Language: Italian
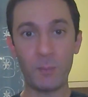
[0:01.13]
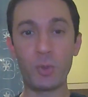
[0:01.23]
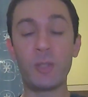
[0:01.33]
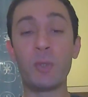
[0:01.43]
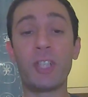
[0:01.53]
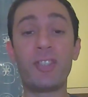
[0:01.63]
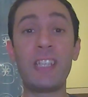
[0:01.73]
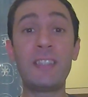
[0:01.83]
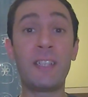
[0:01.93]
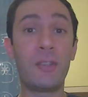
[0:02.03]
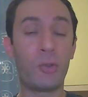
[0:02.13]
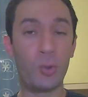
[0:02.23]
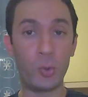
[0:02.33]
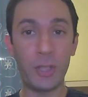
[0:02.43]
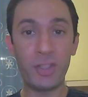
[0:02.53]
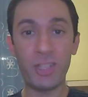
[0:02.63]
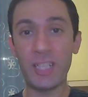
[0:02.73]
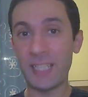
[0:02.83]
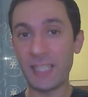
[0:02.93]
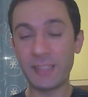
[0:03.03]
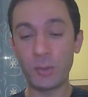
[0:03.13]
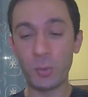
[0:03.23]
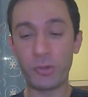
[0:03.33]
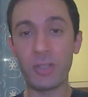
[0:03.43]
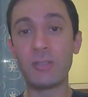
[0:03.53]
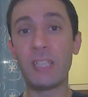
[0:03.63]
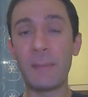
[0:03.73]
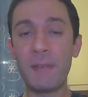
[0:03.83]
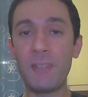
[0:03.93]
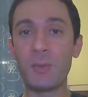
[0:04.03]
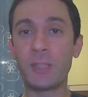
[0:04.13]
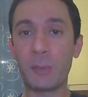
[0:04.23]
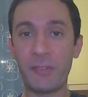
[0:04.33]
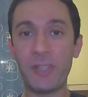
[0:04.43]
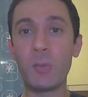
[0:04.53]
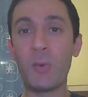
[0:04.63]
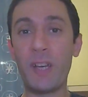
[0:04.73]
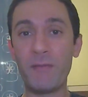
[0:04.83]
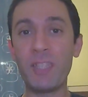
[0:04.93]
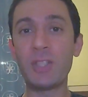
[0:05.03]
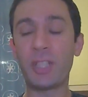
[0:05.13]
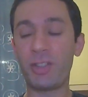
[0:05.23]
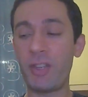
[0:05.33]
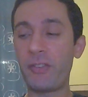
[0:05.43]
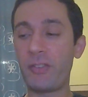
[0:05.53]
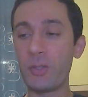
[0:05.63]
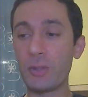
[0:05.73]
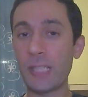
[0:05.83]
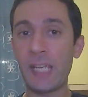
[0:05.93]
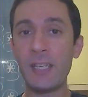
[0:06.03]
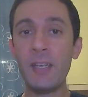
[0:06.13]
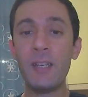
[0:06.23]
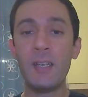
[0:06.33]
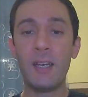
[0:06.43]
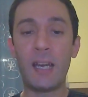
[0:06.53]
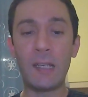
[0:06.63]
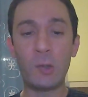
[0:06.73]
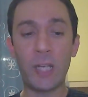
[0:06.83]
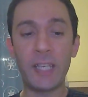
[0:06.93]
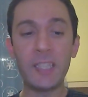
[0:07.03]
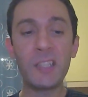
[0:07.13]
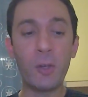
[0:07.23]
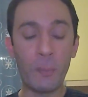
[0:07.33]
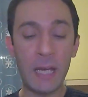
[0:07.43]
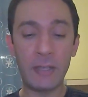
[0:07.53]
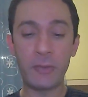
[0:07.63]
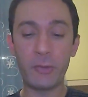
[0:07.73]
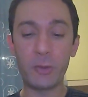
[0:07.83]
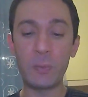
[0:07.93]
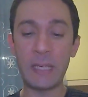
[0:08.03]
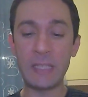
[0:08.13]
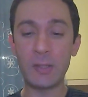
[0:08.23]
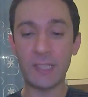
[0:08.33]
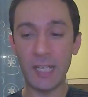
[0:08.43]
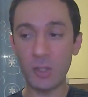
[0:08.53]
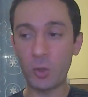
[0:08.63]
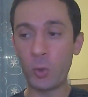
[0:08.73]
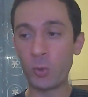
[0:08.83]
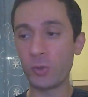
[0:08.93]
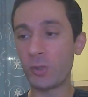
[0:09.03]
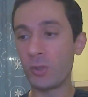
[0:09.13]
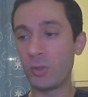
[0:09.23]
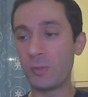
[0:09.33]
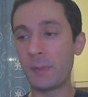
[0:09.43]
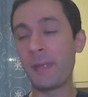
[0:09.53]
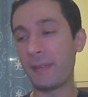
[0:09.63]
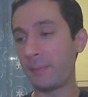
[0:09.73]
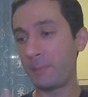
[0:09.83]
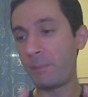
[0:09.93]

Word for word: Buon di buona gente, sono Luigi in Arte Ilusio e benvenuti a questa nuova videorecensione. Allora, il romanzo, o meglio il racconto, vabbè,